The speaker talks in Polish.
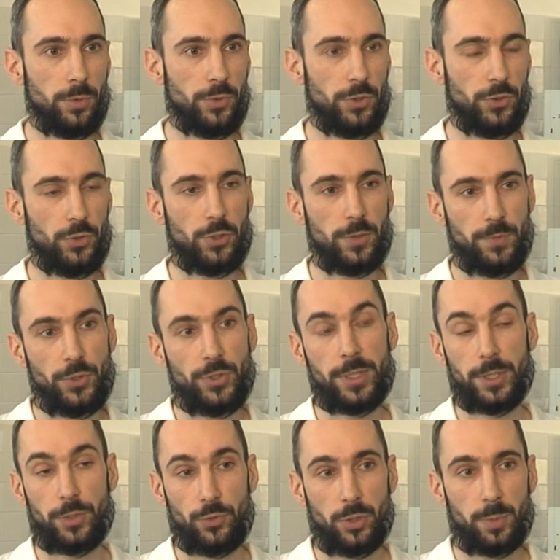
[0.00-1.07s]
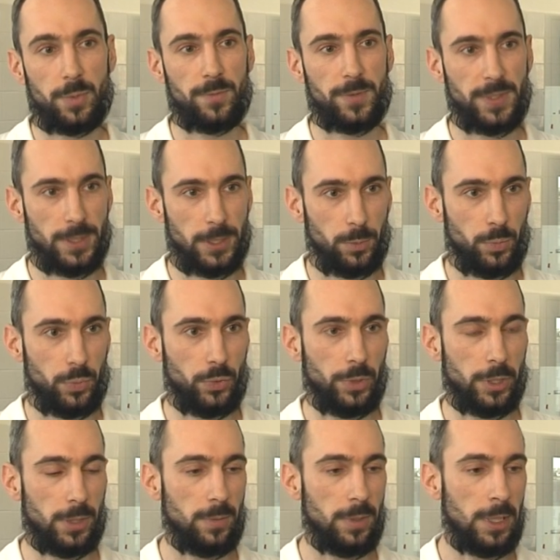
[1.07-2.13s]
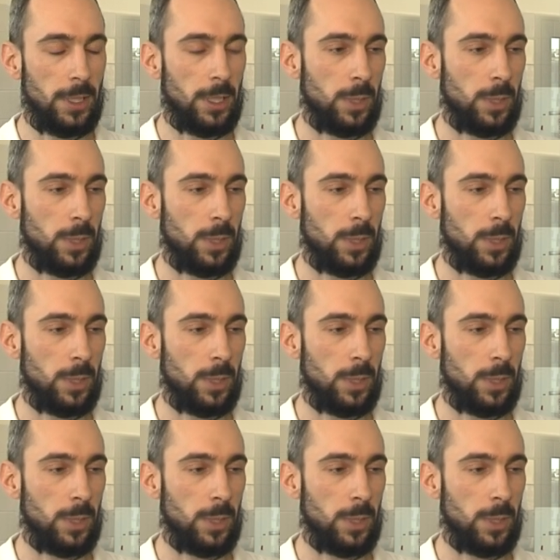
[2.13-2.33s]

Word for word: gdzie rzeczywiście te grzyby występują,